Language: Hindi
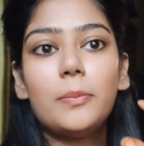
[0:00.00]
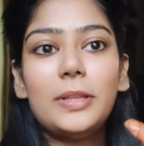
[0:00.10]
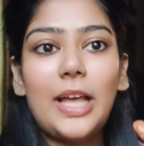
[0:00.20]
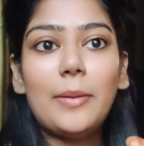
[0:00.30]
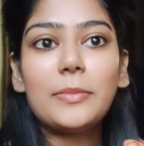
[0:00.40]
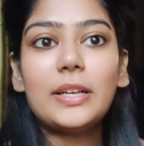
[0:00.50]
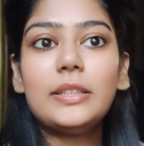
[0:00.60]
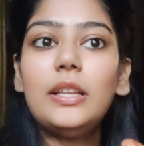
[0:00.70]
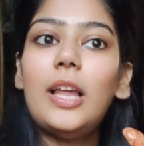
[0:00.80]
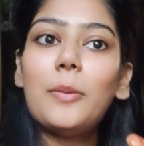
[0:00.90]
बादाम का
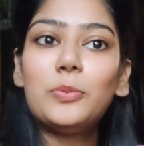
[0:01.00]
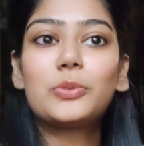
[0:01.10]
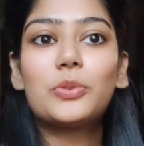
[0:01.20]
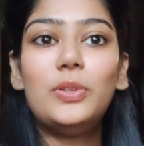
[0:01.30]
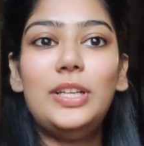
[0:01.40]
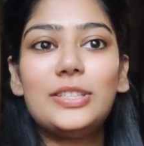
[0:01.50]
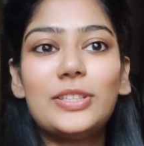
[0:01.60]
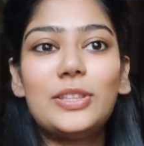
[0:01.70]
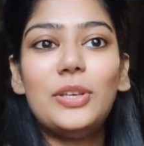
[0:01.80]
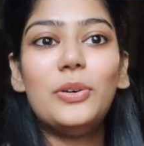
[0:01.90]
तेल आप उसको ले
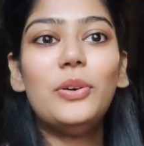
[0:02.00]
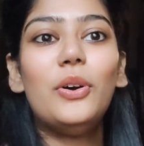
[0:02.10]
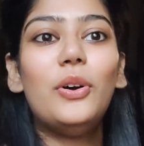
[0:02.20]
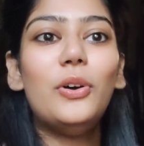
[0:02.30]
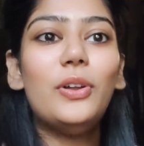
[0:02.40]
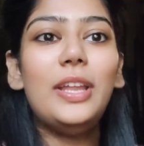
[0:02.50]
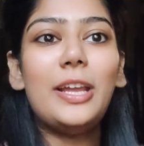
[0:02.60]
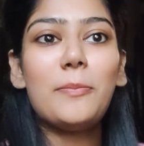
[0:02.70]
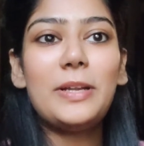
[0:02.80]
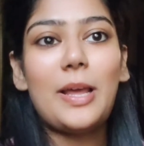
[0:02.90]
सकते हो और
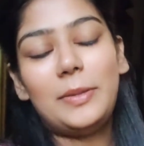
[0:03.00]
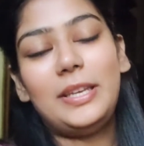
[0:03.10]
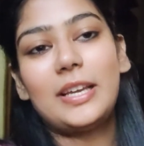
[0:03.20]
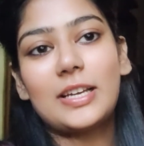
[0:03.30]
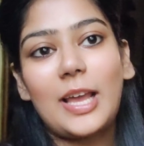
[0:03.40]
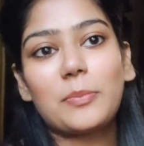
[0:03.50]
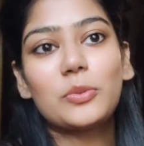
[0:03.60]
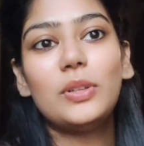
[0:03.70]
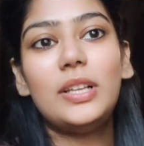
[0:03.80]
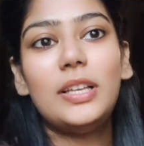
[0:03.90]
एक विटामिन का
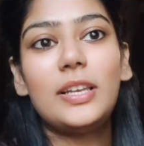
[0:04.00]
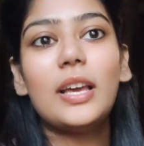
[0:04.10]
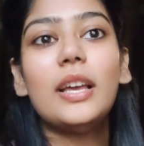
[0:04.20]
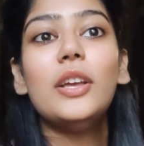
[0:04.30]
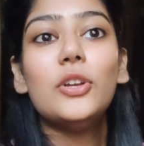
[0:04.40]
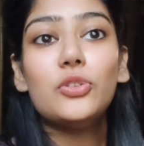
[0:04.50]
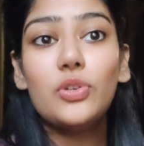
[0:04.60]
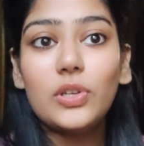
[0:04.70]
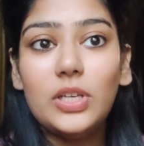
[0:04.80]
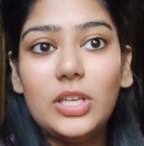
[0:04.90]
कैप्सूल ले लेना
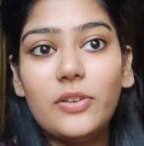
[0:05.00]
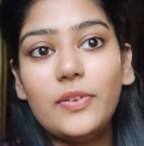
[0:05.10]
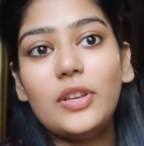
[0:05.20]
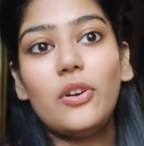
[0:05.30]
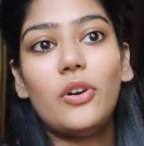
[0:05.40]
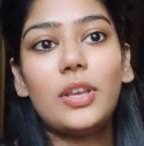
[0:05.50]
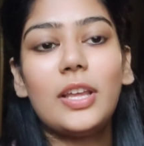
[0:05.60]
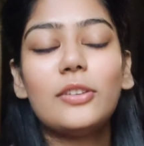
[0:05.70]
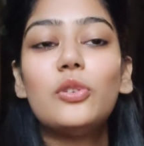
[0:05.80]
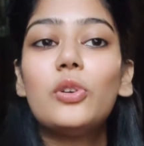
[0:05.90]
जो कि ईवी ऑन
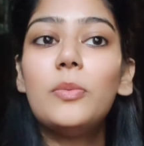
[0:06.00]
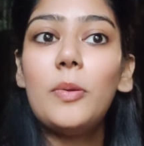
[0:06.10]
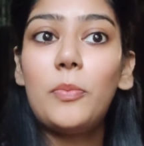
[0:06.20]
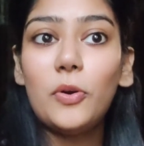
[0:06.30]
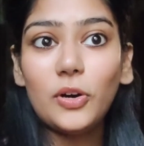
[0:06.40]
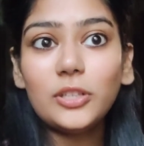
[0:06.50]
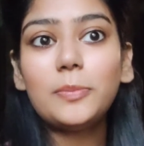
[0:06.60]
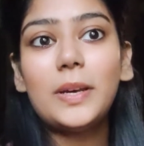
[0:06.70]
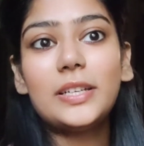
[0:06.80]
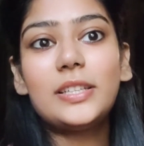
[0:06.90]
है जो कि मैं
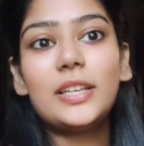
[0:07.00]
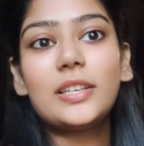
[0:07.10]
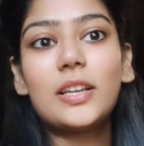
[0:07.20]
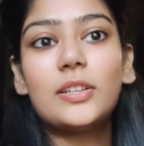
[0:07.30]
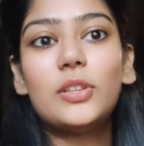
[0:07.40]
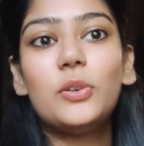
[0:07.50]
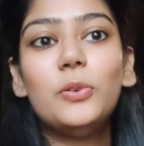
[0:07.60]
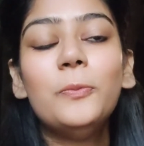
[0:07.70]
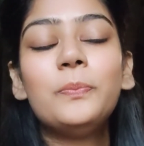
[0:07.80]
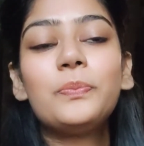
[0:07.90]
बहुत बार शेयर करती
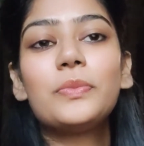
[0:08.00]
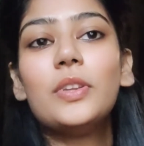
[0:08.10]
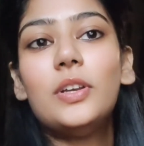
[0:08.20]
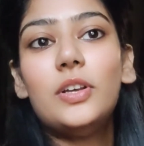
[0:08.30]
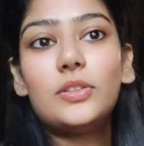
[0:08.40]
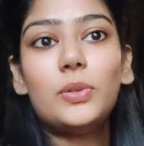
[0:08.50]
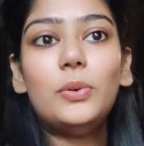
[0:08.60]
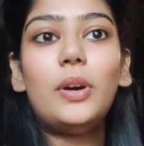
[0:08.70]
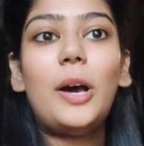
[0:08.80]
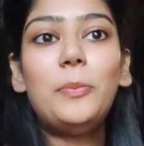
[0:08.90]
हूँ
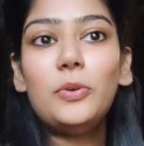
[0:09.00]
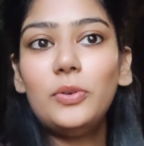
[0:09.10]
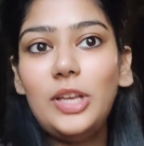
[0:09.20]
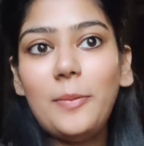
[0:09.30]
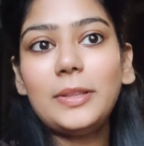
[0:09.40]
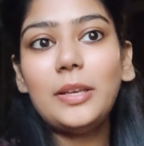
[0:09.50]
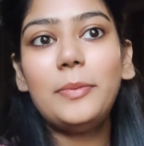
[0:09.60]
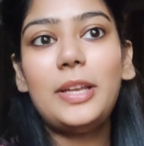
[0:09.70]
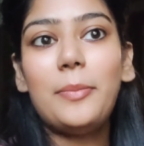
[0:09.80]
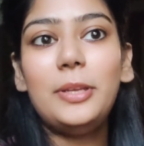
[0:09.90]
तो आप लोग को नहीं पता
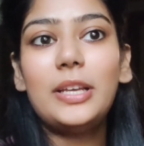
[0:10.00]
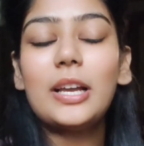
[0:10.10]
विटामिन ई e